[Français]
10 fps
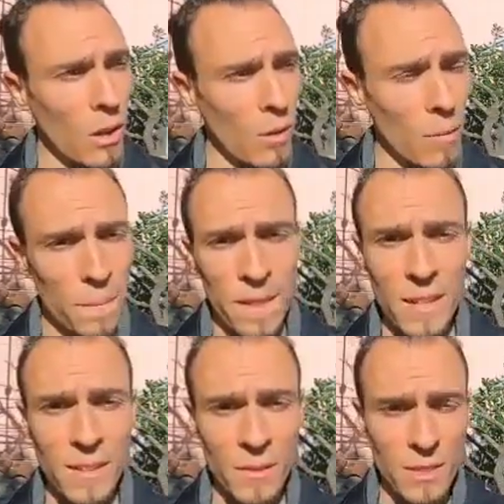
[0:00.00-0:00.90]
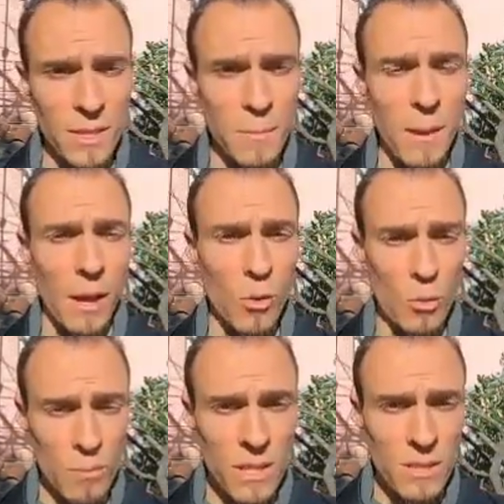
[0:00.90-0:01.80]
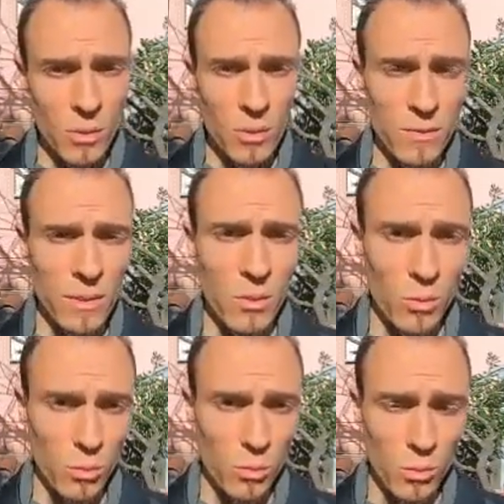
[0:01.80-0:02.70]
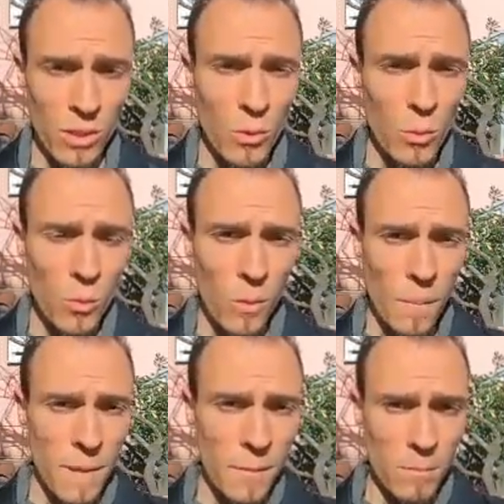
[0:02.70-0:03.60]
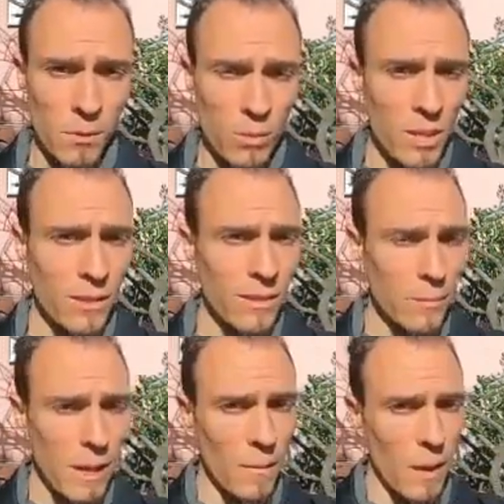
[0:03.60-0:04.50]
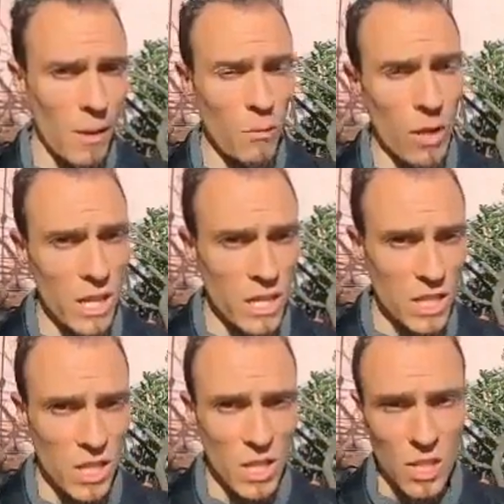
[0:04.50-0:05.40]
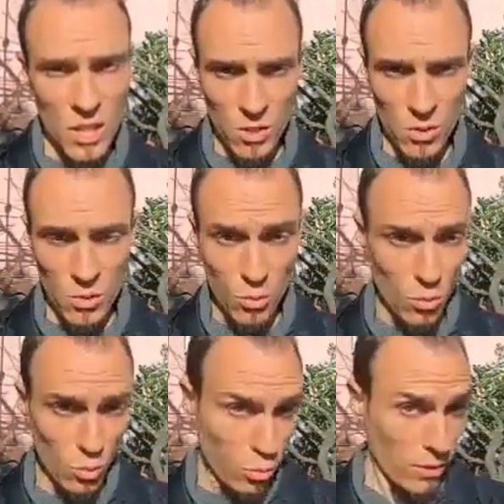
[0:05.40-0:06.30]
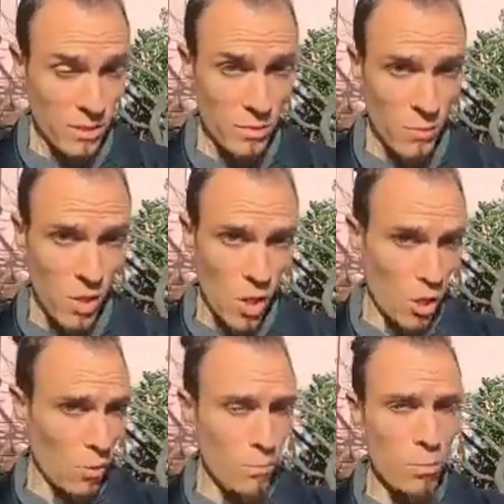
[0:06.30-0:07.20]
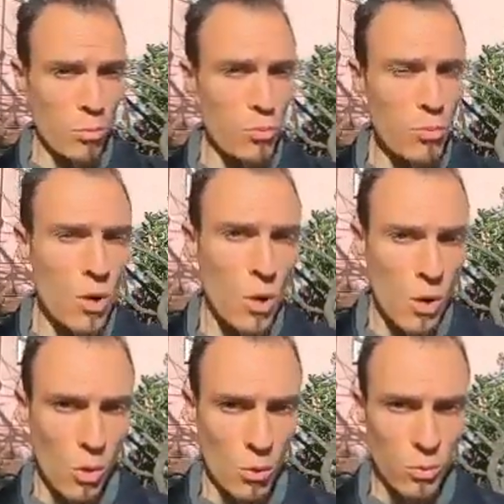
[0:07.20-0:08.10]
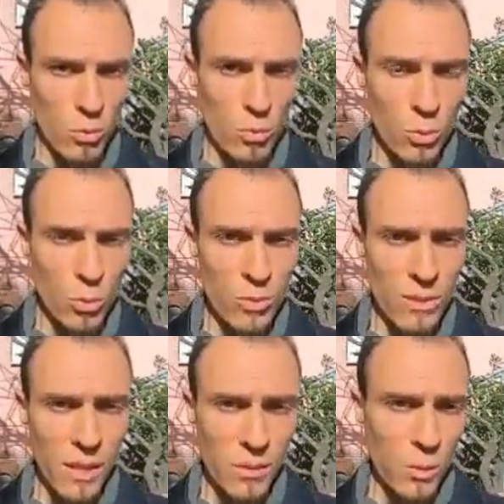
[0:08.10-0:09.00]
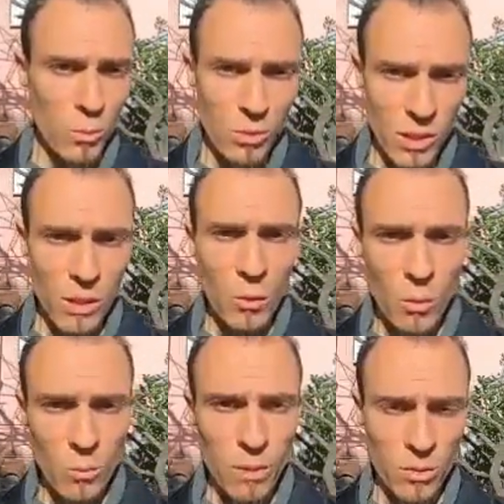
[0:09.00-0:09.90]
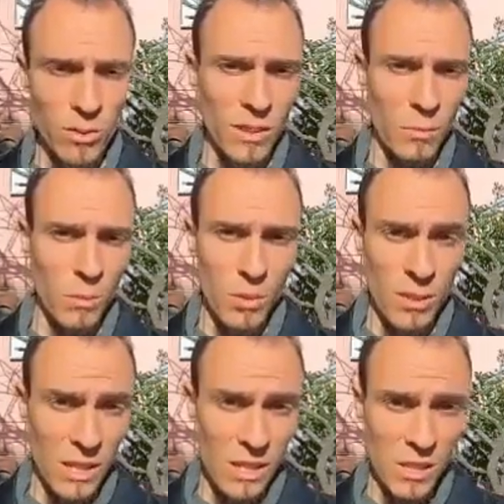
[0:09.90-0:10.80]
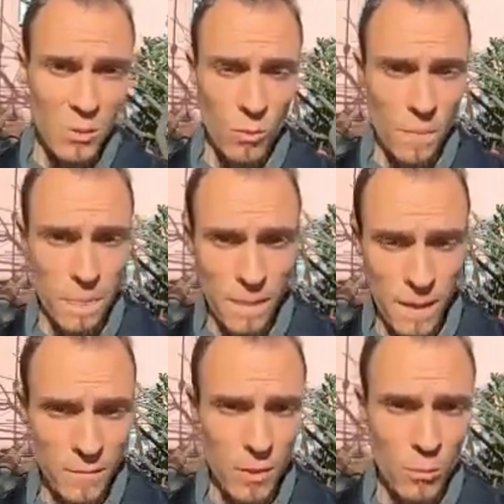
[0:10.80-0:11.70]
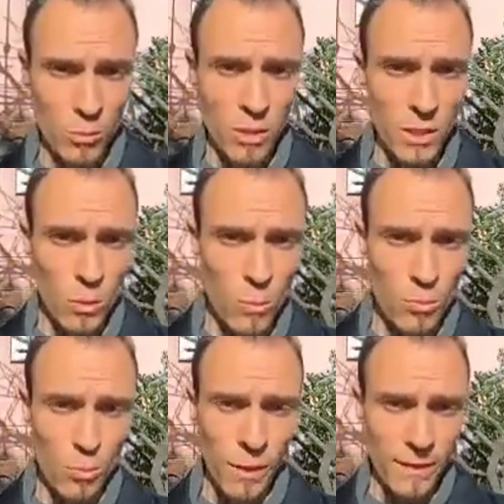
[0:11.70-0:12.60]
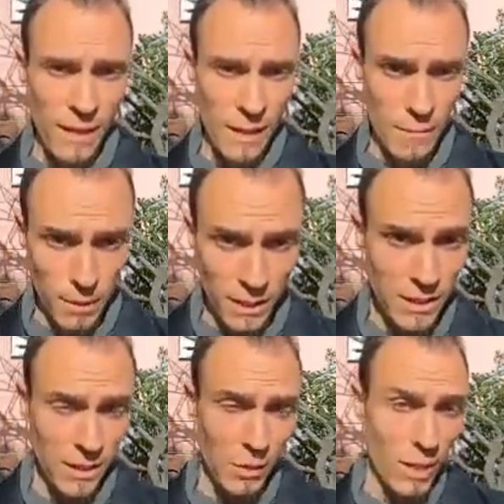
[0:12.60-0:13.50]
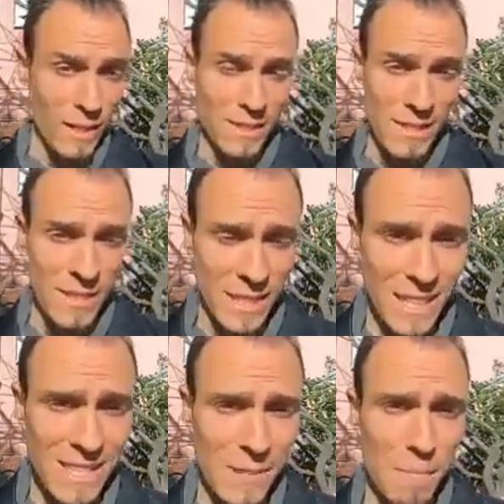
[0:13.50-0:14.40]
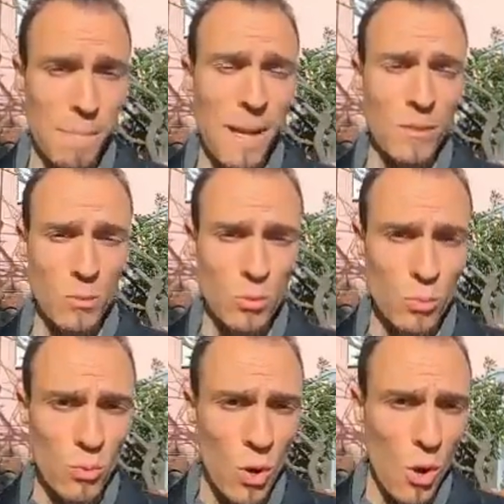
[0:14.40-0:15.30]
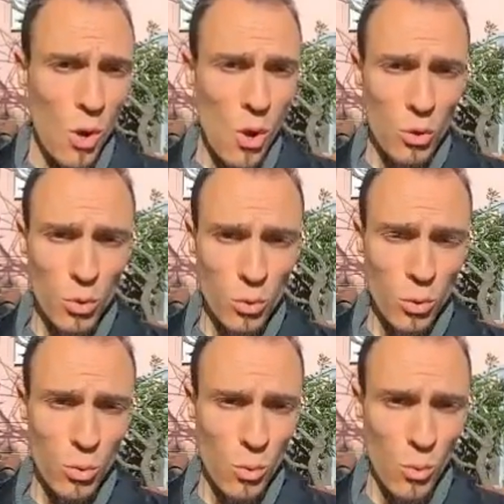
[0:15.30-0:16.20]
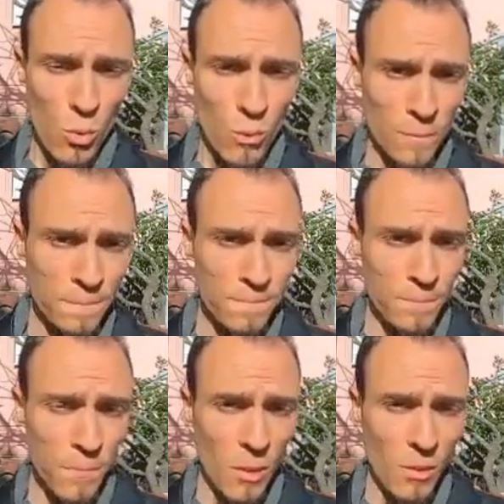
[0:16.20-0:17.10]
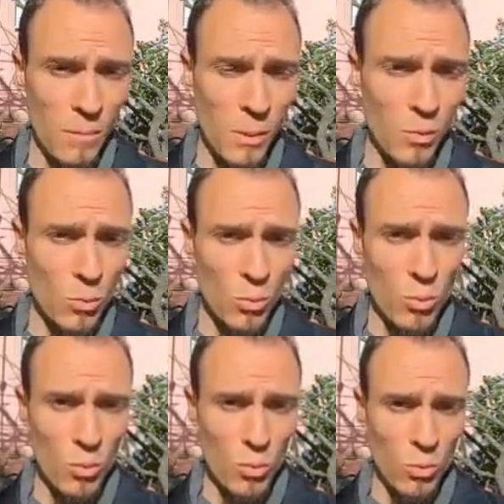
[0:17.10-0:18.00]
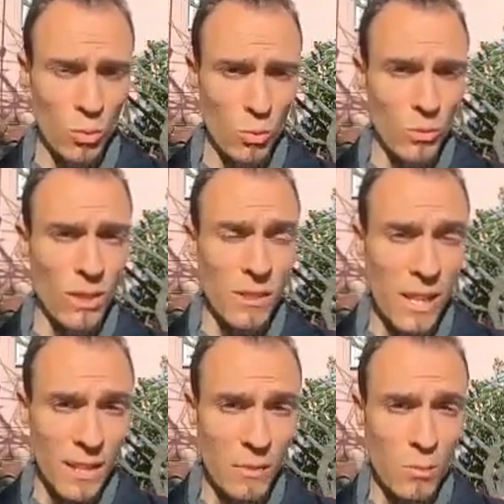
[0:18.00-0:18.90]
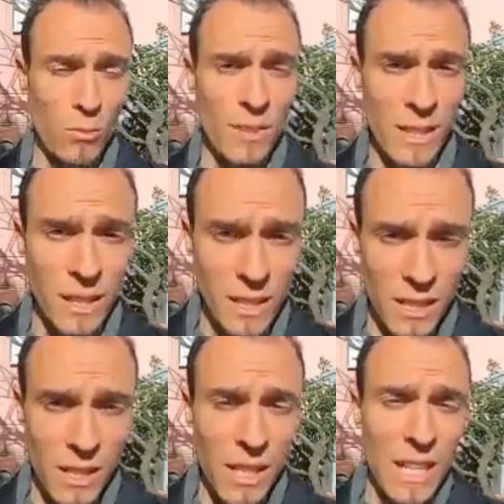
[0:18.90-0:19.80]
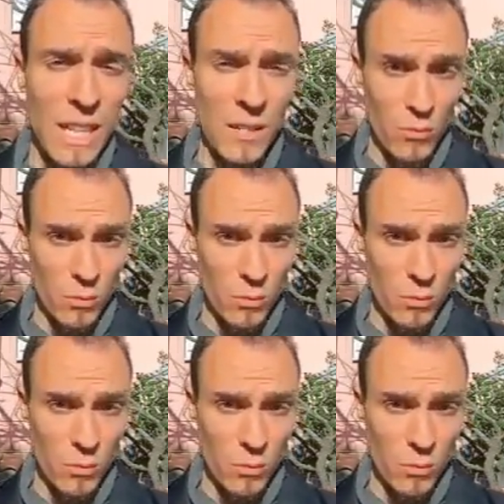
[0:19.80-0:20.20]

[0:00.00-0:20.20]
il était invité par le ministre des Finances du Monténégro. Donc, viens vous dire que c'est pas un voyage de, tourisme, comme beaucoup euh, de, stars viennent au Monténégro parce que c'est un spot caché, donc elles viennent au Monténégro pour être à l'abri des regards indiscrets. C'est pas du tout ce, euh, c'est pas du tout dans ce contexte-là qu'est venu Vitalik. Il est